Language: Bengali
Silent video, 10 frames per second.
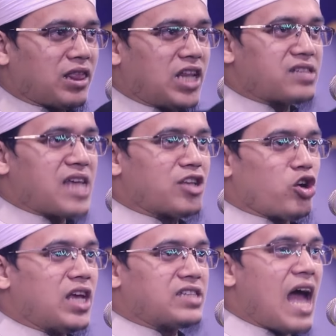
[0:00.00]
মাদ্রাসা
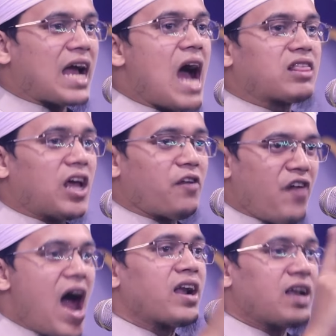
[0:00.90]
যদি জাকাতের
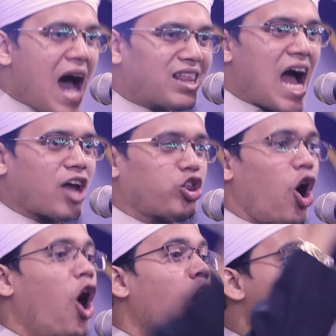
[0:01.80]
ফান না থাকতো